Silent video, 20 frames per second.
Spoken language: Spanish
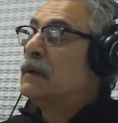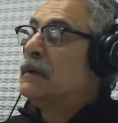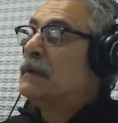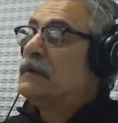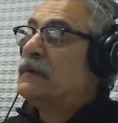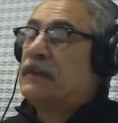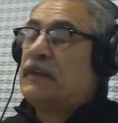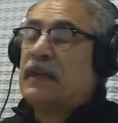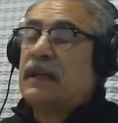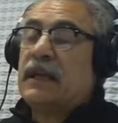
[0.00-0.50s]

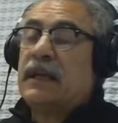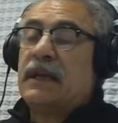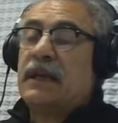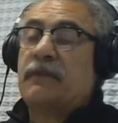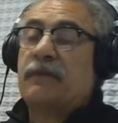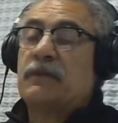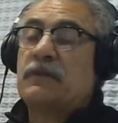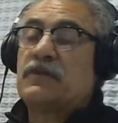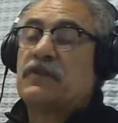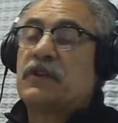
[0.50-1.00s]
Sigue
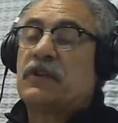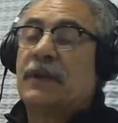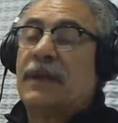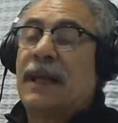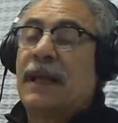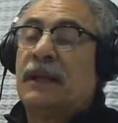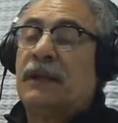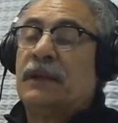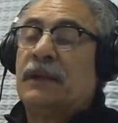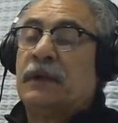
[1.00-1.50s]

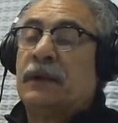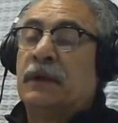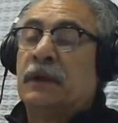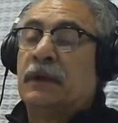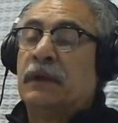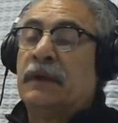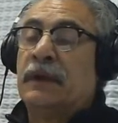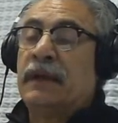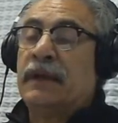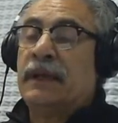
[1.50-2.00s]

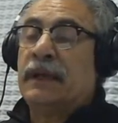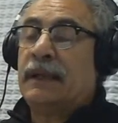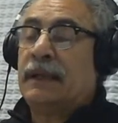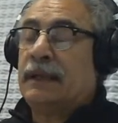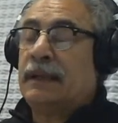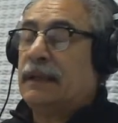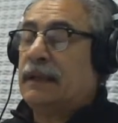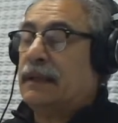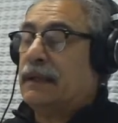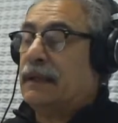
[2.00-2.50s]
funcionando
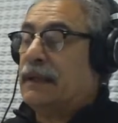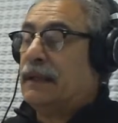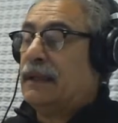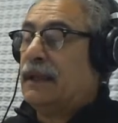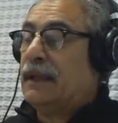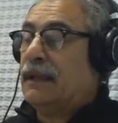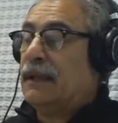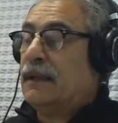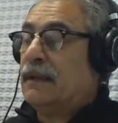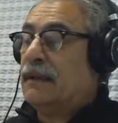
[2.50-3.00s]

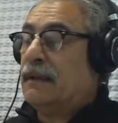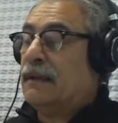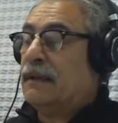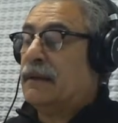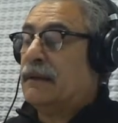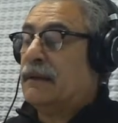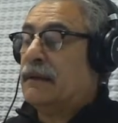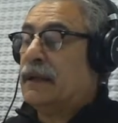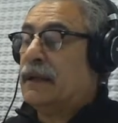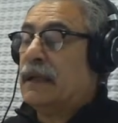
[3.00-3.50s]
este,
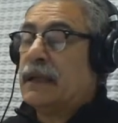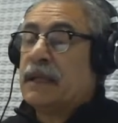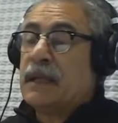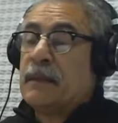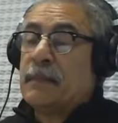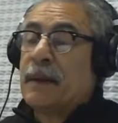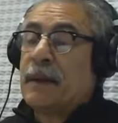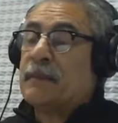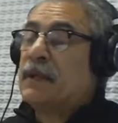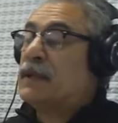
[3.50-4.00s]
el,
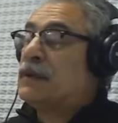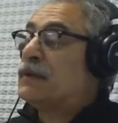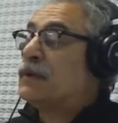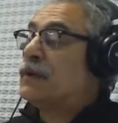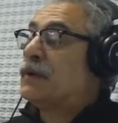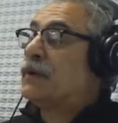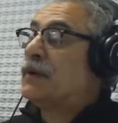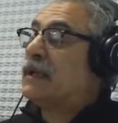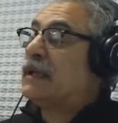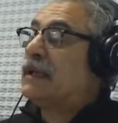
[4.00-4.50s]

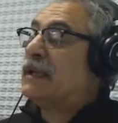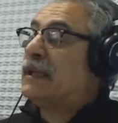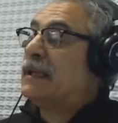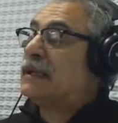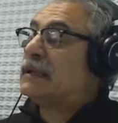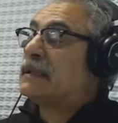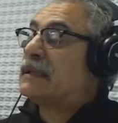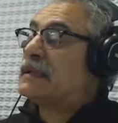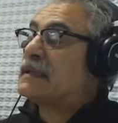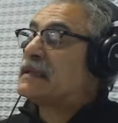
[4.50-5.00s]
equipamiento original
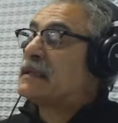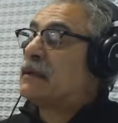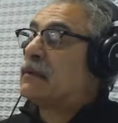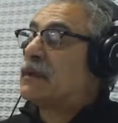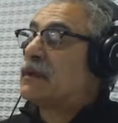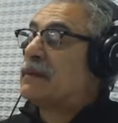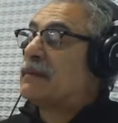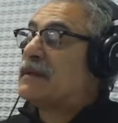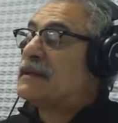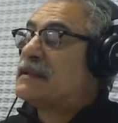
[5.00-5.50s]
de Texan,
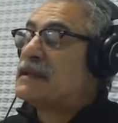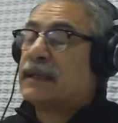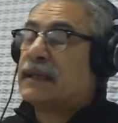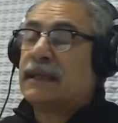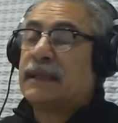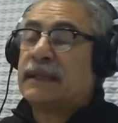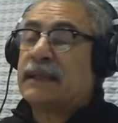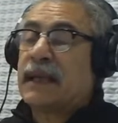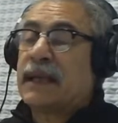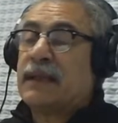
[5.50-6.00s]
aunque me dicen
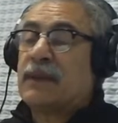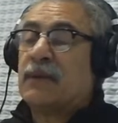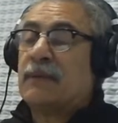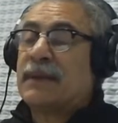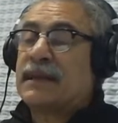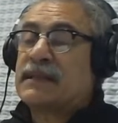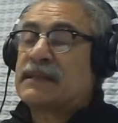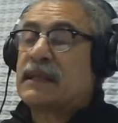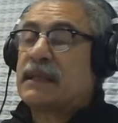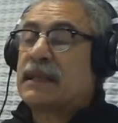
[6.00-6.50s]
que han traído
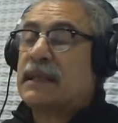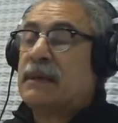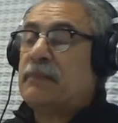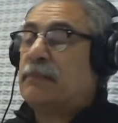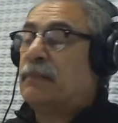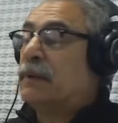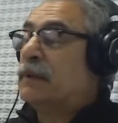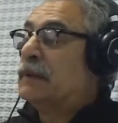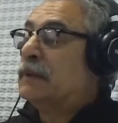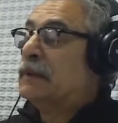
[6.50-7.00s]
más
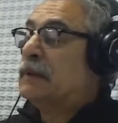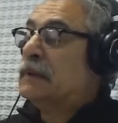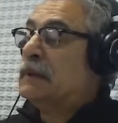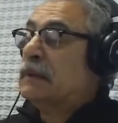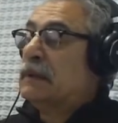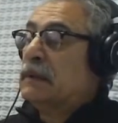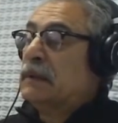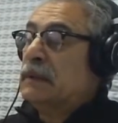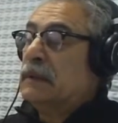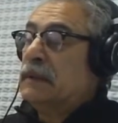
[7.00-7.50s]
equipo
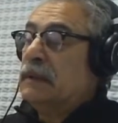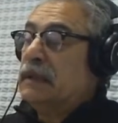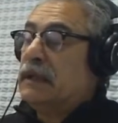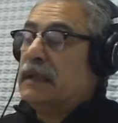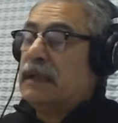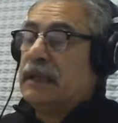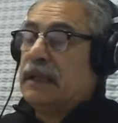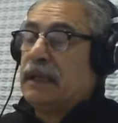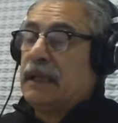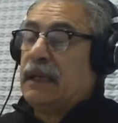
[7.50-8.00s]

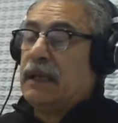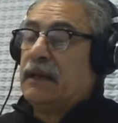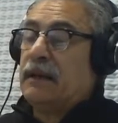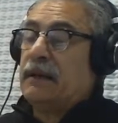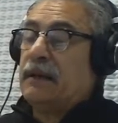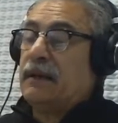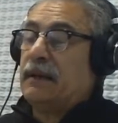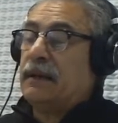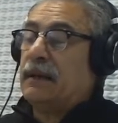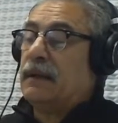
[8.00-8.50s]
y
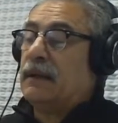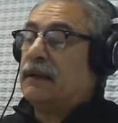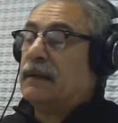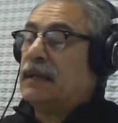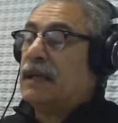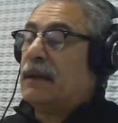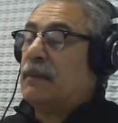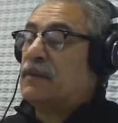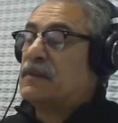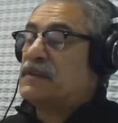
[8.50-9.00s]
que, eh,
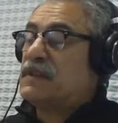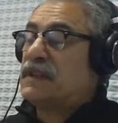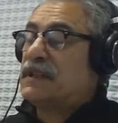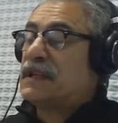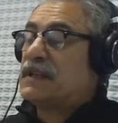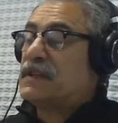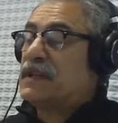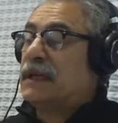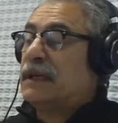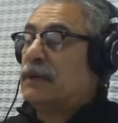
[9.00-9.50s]
digamos, se
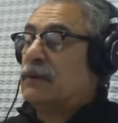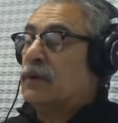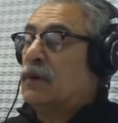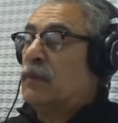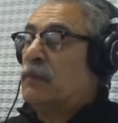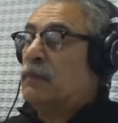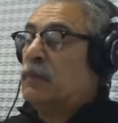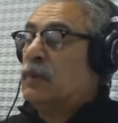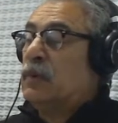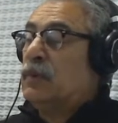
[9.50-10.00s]
está llegando a
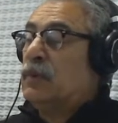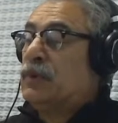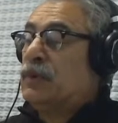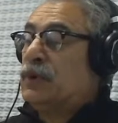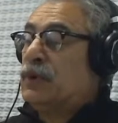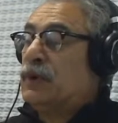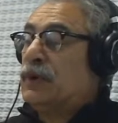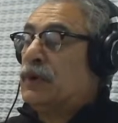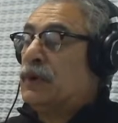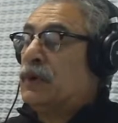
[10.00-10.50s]
un
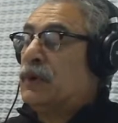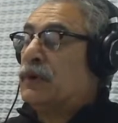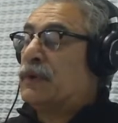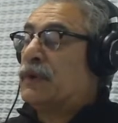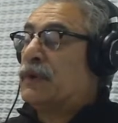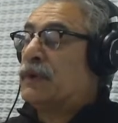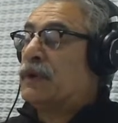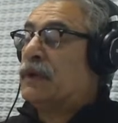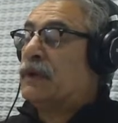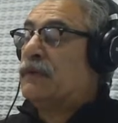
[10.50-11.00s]
punto
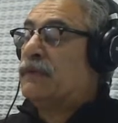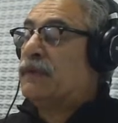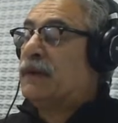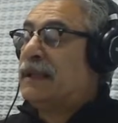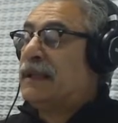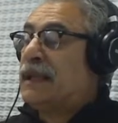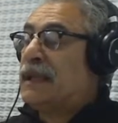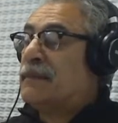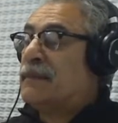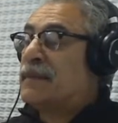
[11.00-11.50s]
donde no
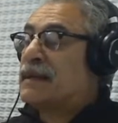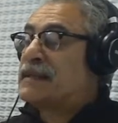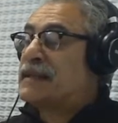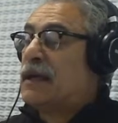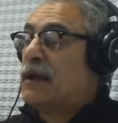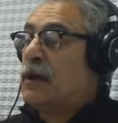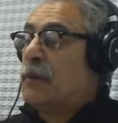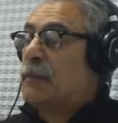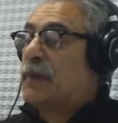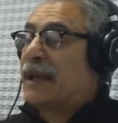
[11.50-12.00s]
falta
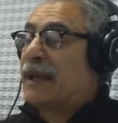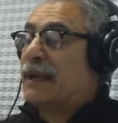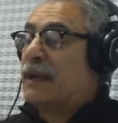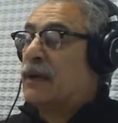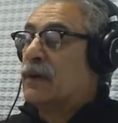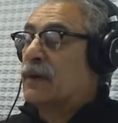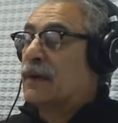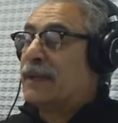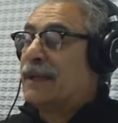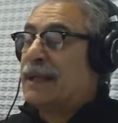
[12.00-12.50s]
demasiado para que
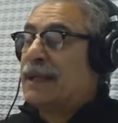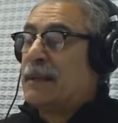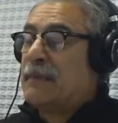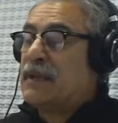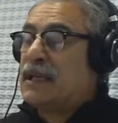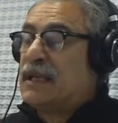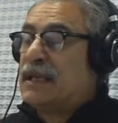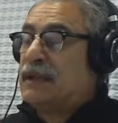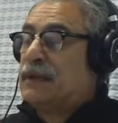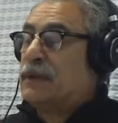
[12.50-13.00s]
el
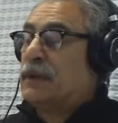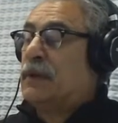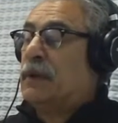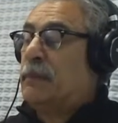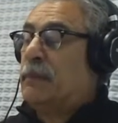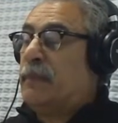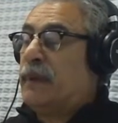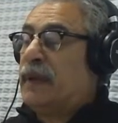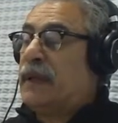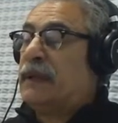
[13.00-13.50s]
ordenamiento
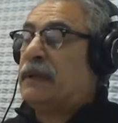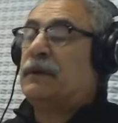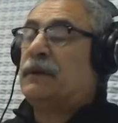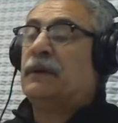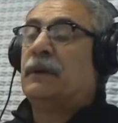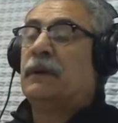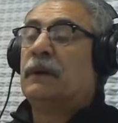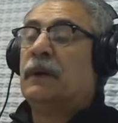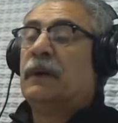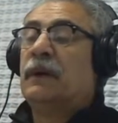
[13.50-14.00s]
del
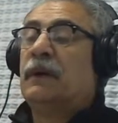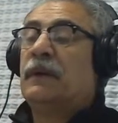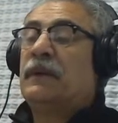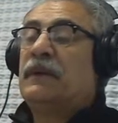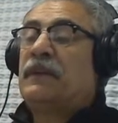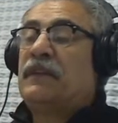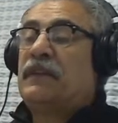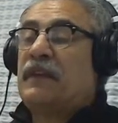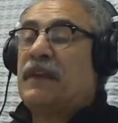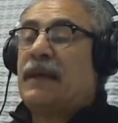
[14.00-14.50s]
predio
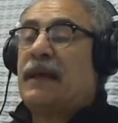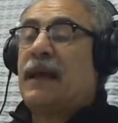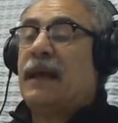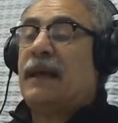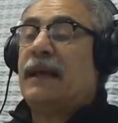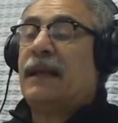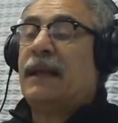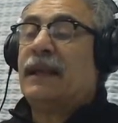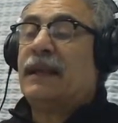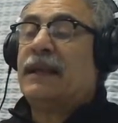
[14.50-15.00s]

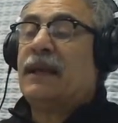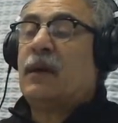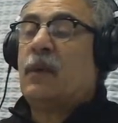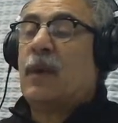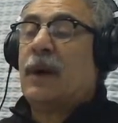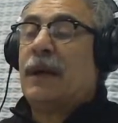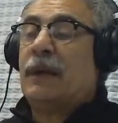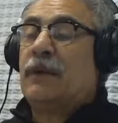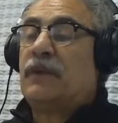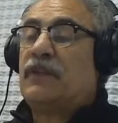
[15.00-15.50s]
sea el
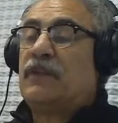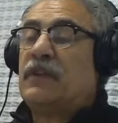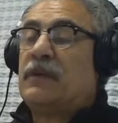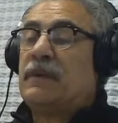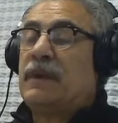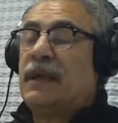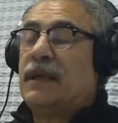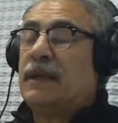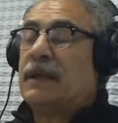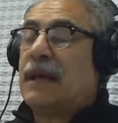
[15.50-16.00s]
adecuado, si
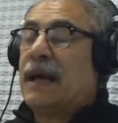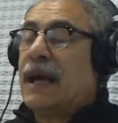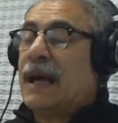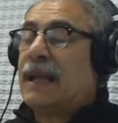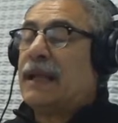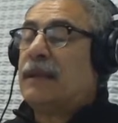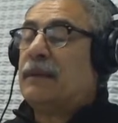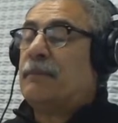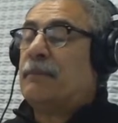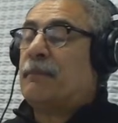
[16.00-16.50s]
bien
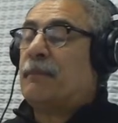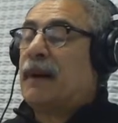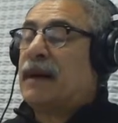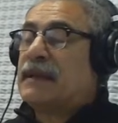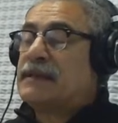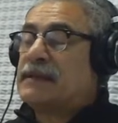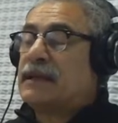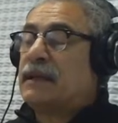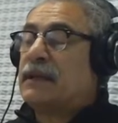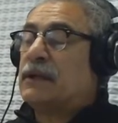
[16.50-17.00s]
hay,
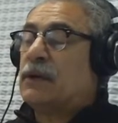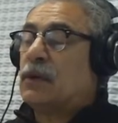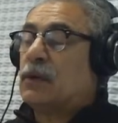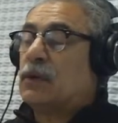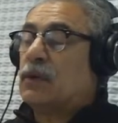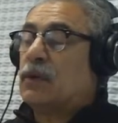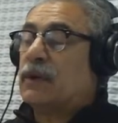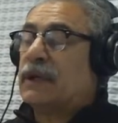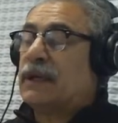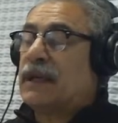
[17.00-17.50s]
pasan y
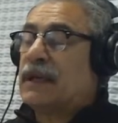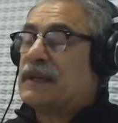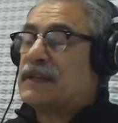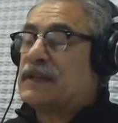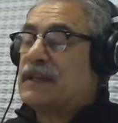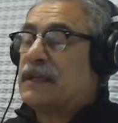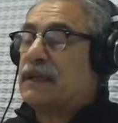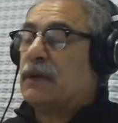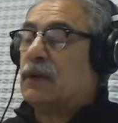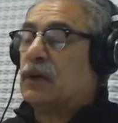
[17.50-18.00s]
ocurren
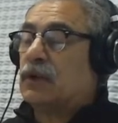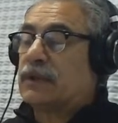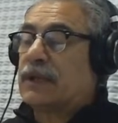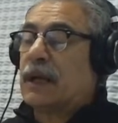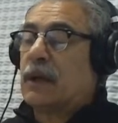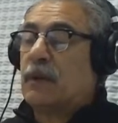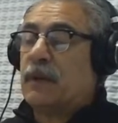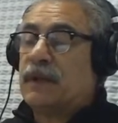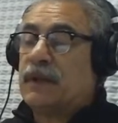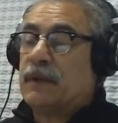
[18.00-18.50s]
allí
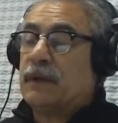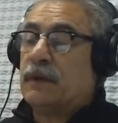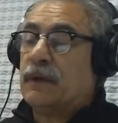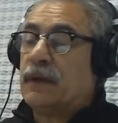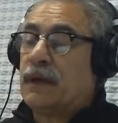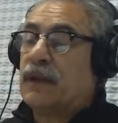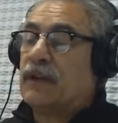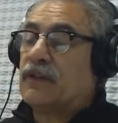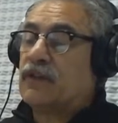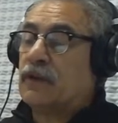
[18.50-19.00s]
otras
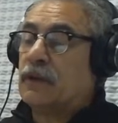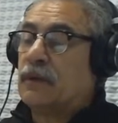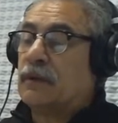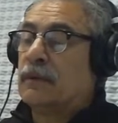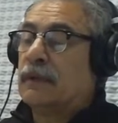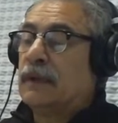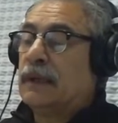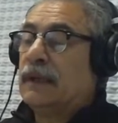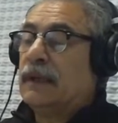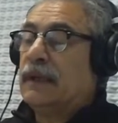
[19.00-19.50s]
cuestiones que
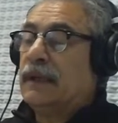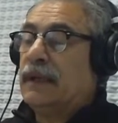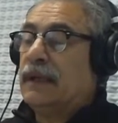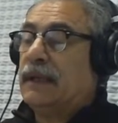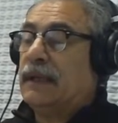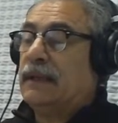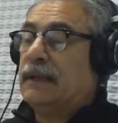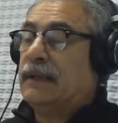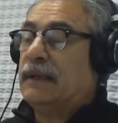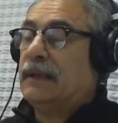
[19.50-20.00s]
son
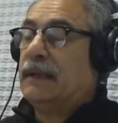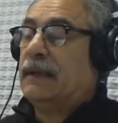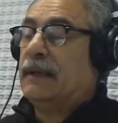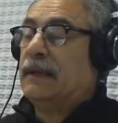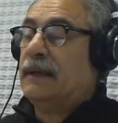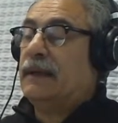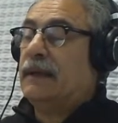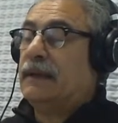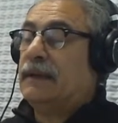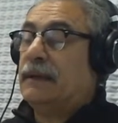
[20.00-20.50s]

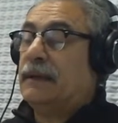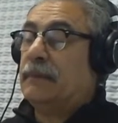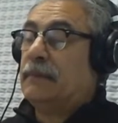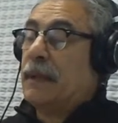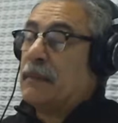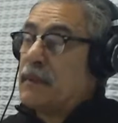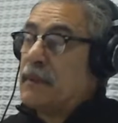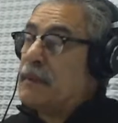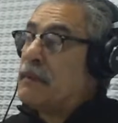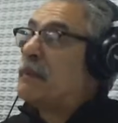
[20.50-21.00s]
este, este,
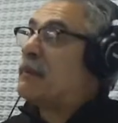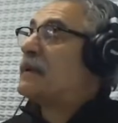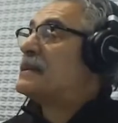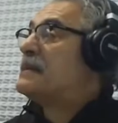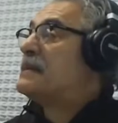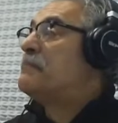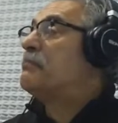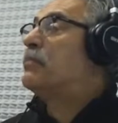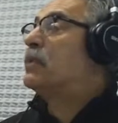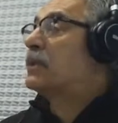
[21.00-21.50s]
a mí me
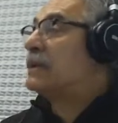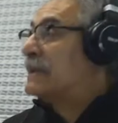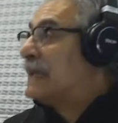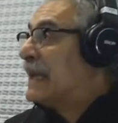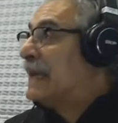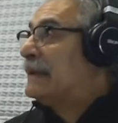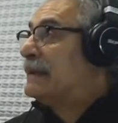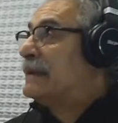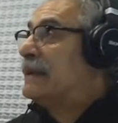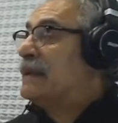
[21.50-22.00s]
parece
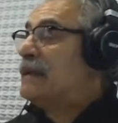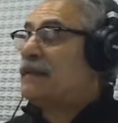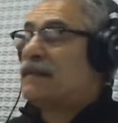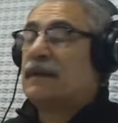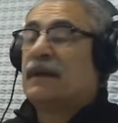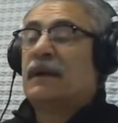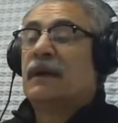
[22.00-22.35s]
importante,